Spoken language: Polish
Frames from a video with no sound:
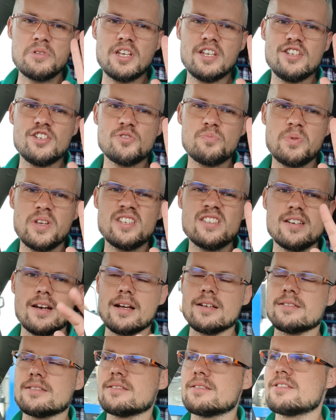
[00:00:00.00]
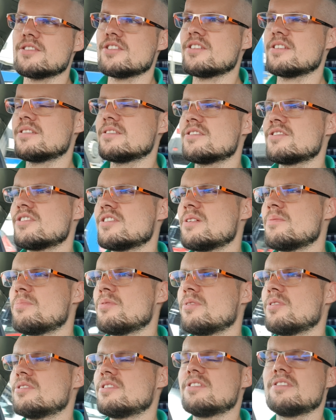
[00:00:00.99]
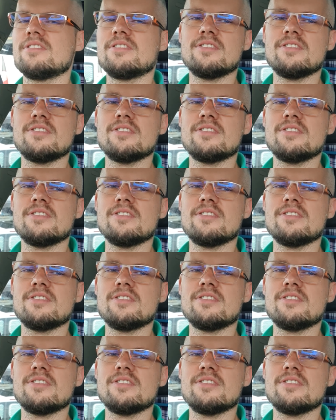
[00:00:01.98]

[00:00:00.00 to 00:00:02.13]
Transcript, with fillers: mniej niż 5 razy, że, że nie było,